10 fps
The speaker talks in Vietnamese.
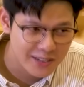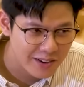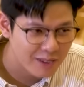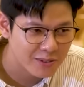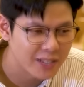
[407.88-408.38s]
Chưa
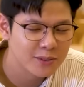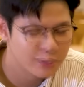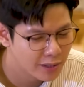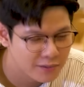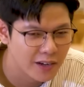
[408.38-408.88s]
phải học lại.
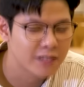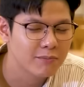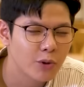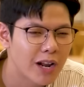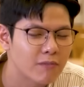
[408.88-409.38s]
Tuyệt vời.
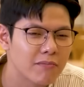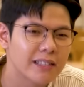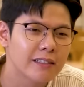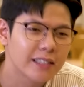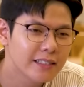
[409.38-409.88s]
Môn học
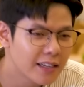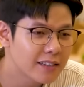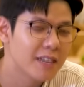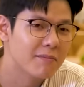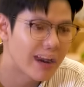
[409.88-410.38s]
mà tự tin
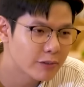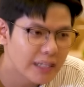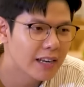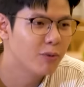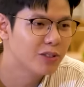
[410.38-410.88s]
nhất, điểm cao
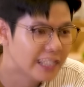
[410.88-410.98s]
nhất là